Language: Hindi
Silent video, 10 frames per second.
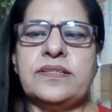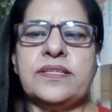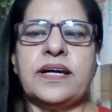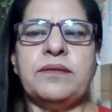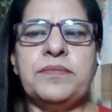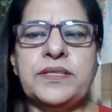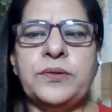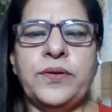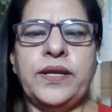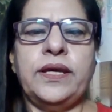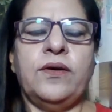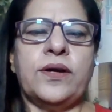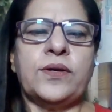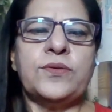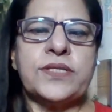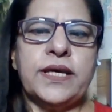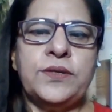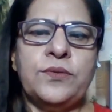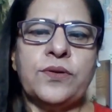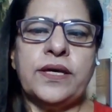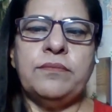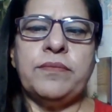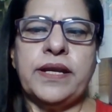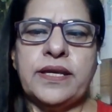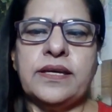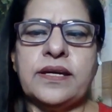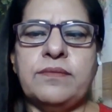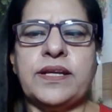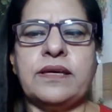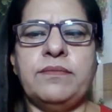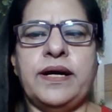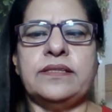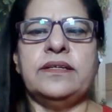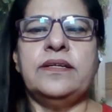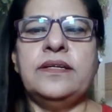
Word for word: संक्रमित होने और कुछ कैदियों के मरने की खबर के बाद